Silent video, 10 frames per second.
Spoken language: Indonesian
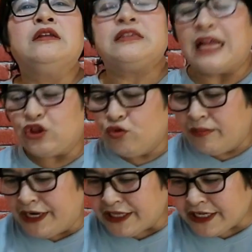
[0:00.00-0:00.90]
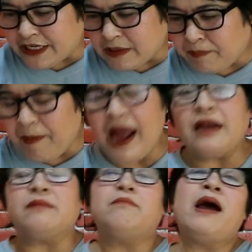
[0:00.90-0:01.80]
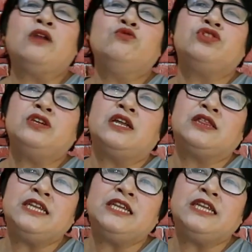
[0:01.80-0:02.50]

Satu menit ke depan manusia